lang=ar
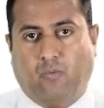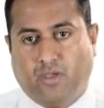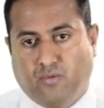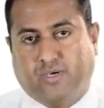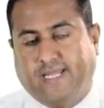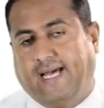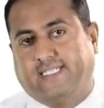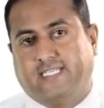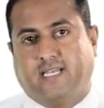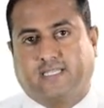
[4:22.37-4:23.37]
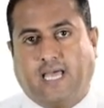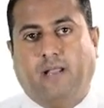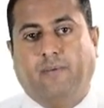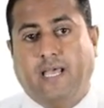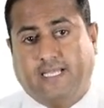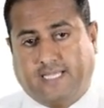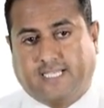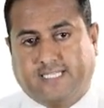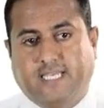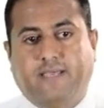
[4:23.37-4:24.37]
ويمكن عزيزي الطالب
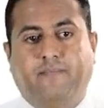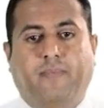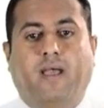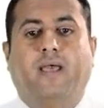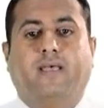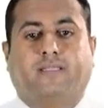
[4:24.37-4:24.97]
تقسيم